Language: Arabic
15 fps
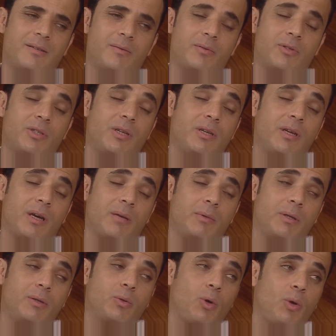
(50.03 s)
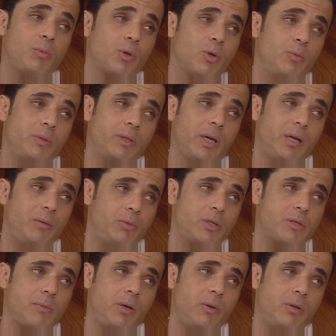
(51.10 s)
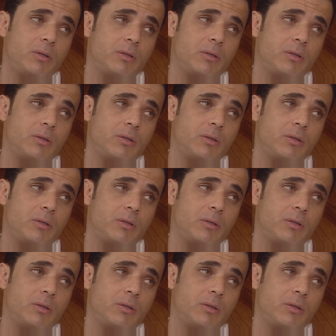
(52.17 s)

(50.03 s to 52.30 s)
مش دي النغمه اللي طول عمركم بتحلموا تسمعوها